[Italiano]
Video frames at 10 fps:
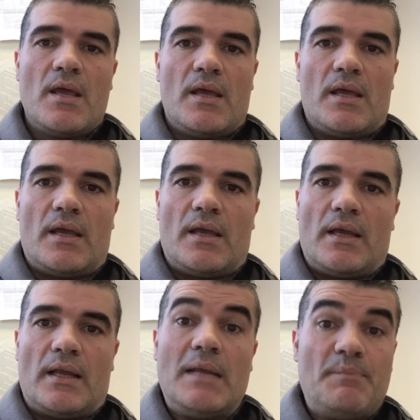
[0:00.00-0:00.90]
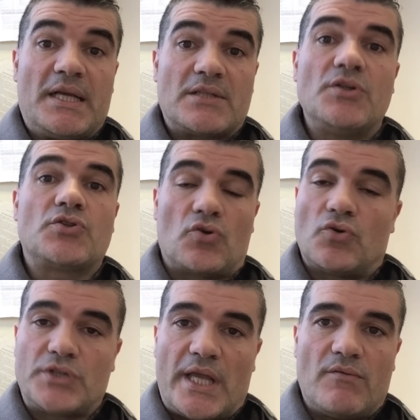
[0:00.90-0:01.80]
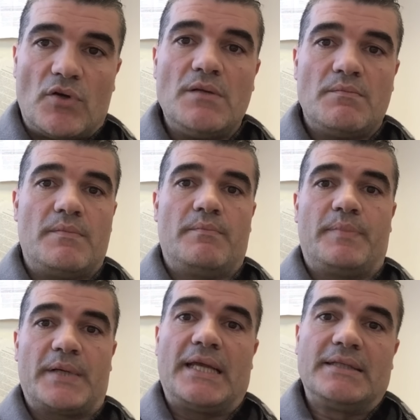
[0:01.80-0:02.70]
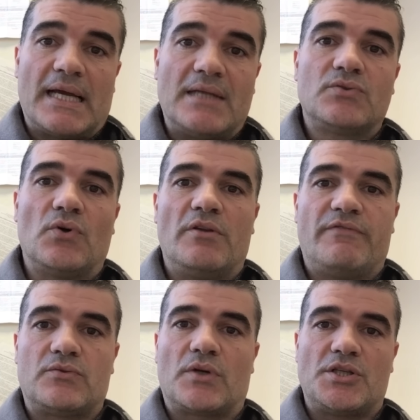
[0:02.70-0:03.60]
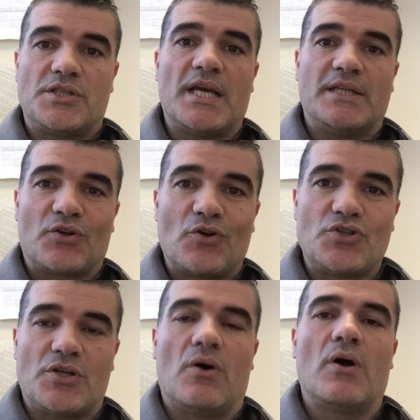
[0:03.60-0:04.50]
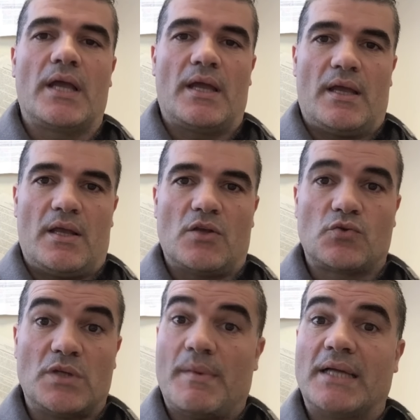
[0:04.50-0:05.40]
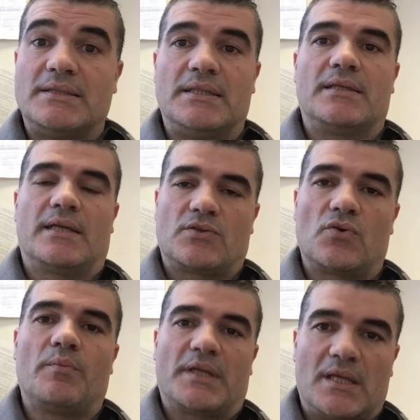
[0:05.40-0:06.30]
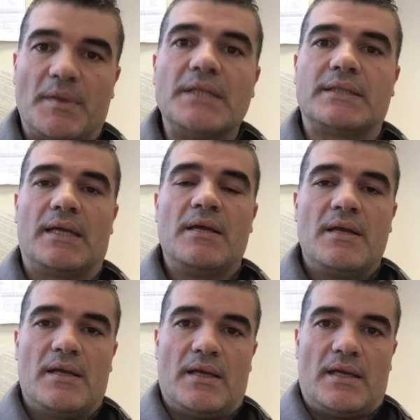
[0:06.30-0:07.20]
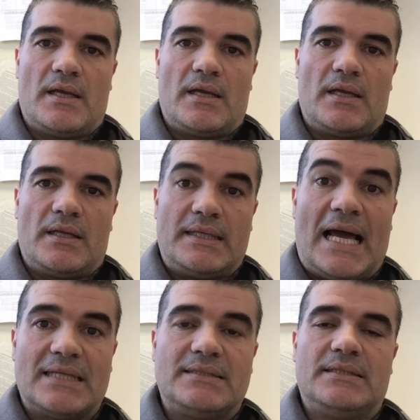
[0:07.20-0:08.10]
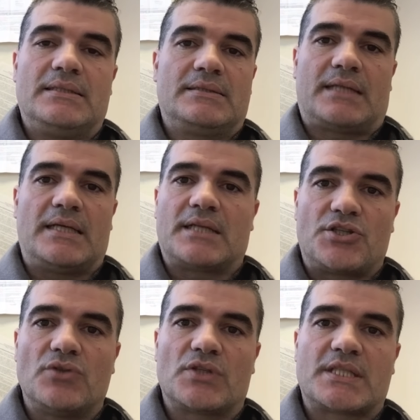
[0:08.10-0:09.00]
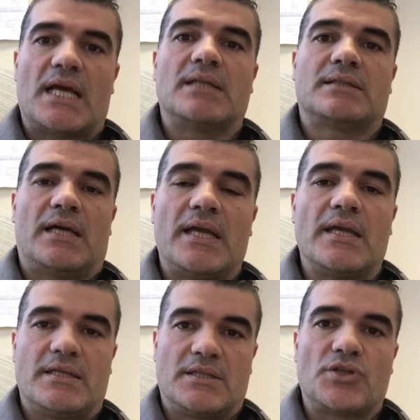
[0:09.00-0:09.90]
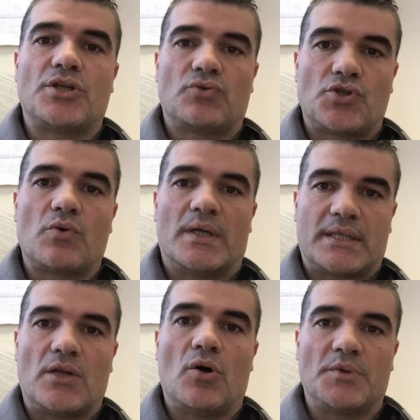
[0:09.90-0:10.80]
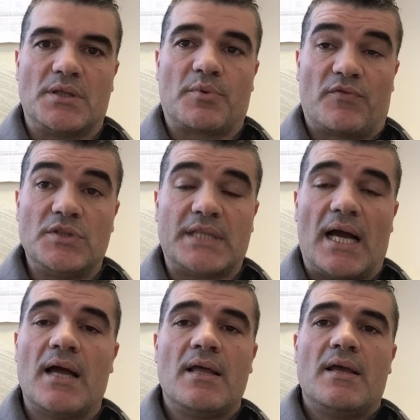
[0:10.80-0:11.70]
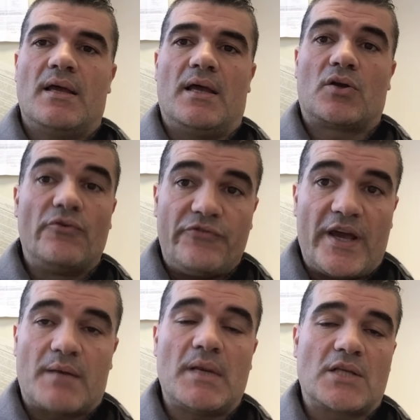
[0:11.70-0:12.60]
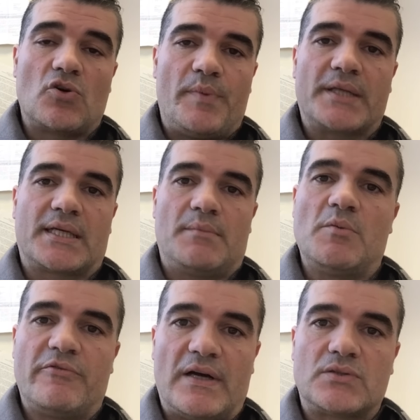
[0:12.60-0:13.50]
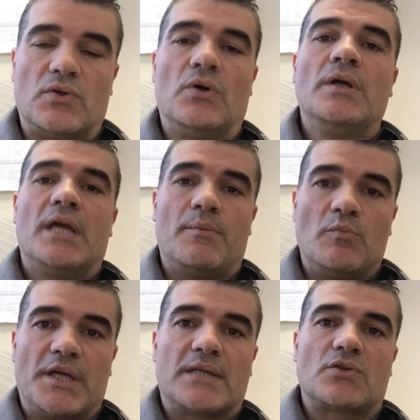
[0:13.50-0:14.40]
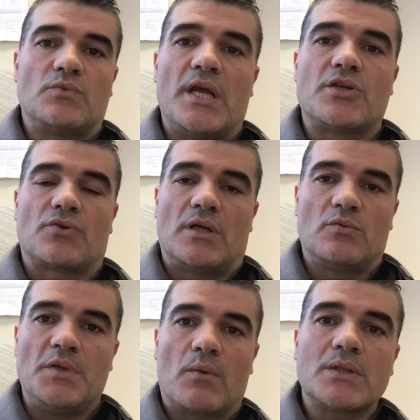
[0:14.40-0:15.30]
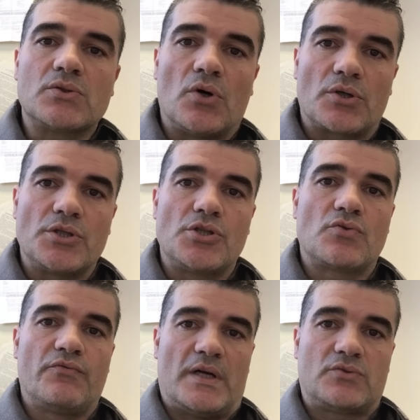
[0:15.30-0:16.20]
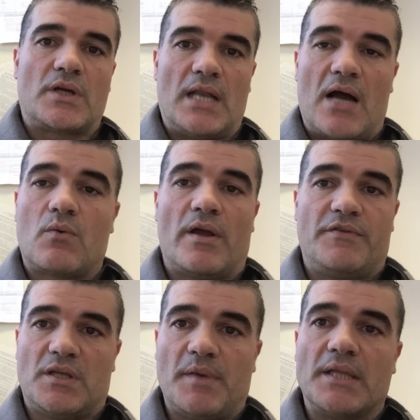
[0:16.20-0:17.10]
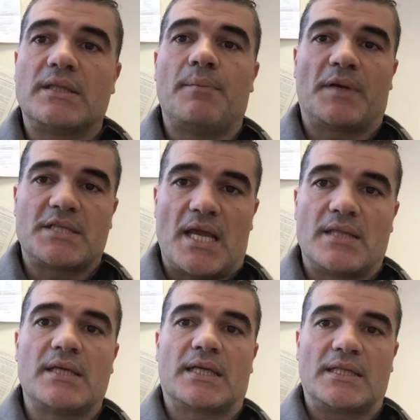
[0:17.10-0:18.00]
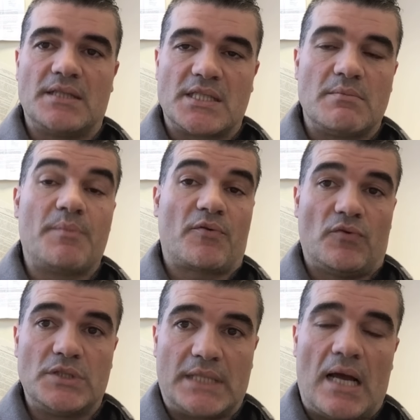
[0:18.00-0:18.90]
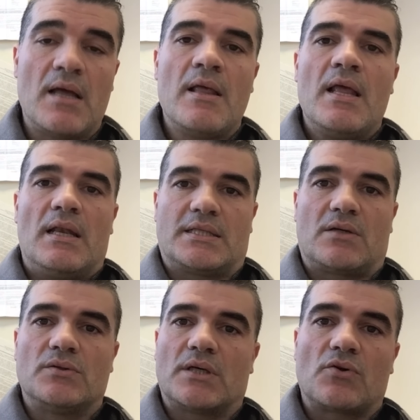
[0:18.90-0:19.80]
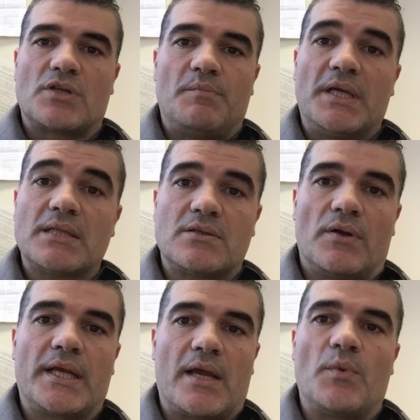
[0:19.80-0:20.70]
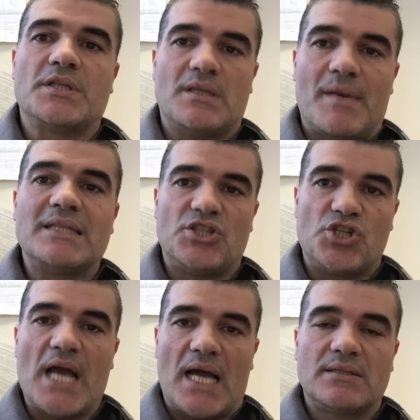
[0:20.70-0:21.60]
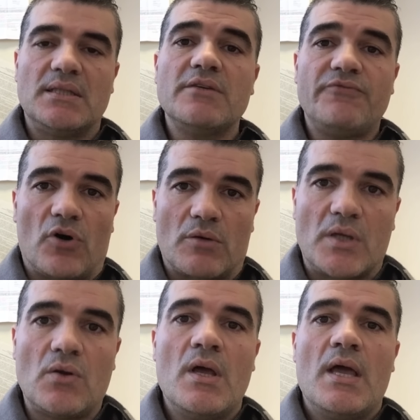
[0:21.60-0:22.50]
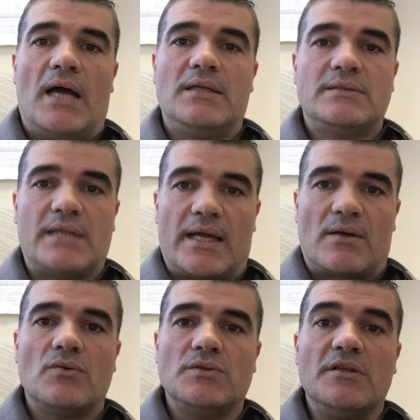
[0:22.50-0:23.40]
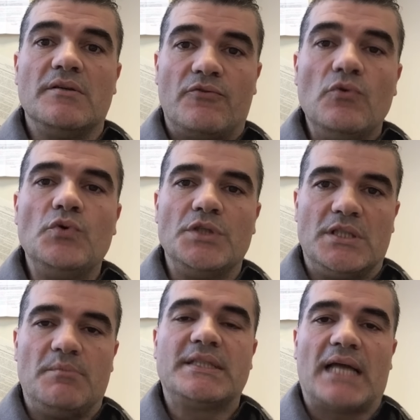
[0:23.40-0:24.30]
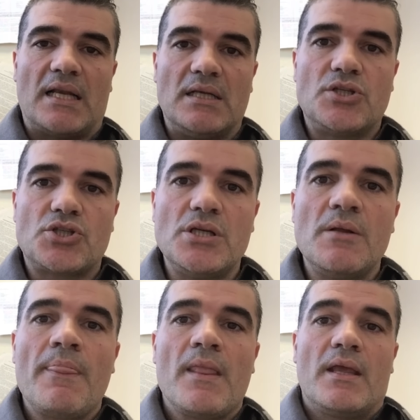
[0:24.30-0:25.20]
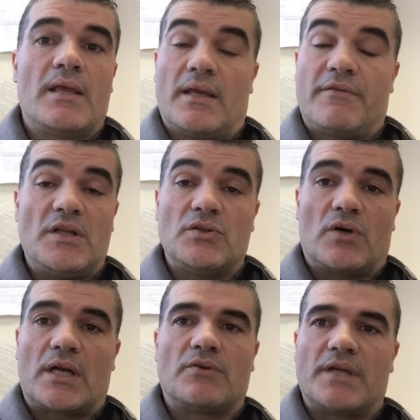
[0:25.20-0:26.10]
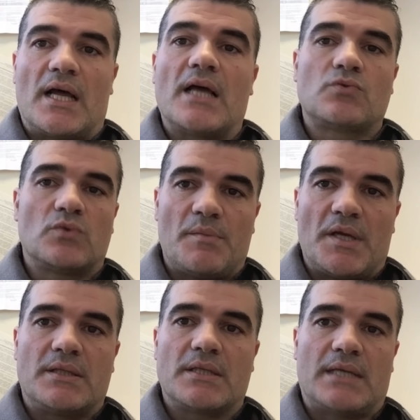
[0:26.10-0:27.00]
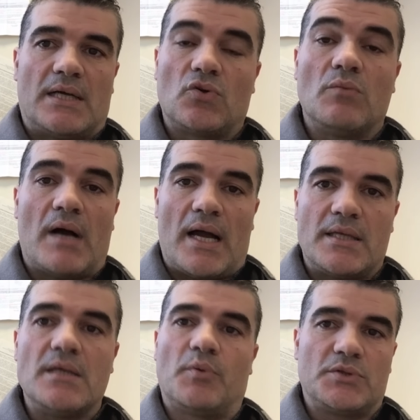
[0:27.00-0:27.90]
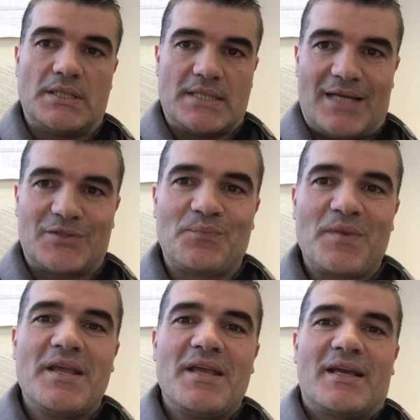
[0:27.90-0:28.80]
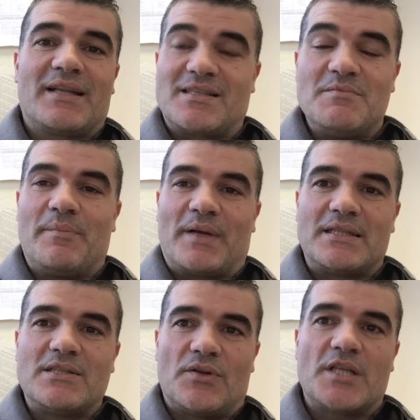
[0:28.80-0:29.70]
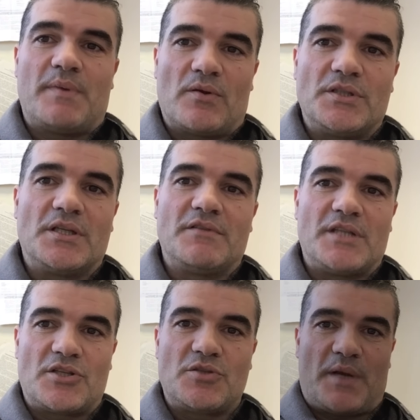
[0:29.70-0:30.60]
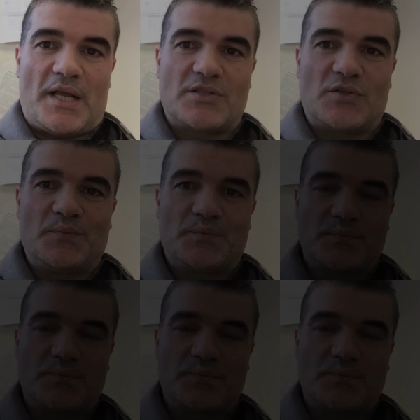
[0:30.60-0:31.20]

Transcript: Eh, le implicazioni sono notevoli perché intanto il fatto che ci sia idrogeno eh, su diamanti che sono praticamente eh, nati tra i 360 e i 750 km di profondità eh, conferma la scoperta che abbiamo fatto e pubblicata su Nature nel 2014 sul fatto che l'acqua effettivamente è presente a grandissime profondità. La seconda grossa implicazione è che questi diamanti giganti si formano all'interno di fluidi metallici che fino ad ora non era assolutamente stato mai ipotizzato. Grazie mille per l'attenzione e spero di di rivederci presto.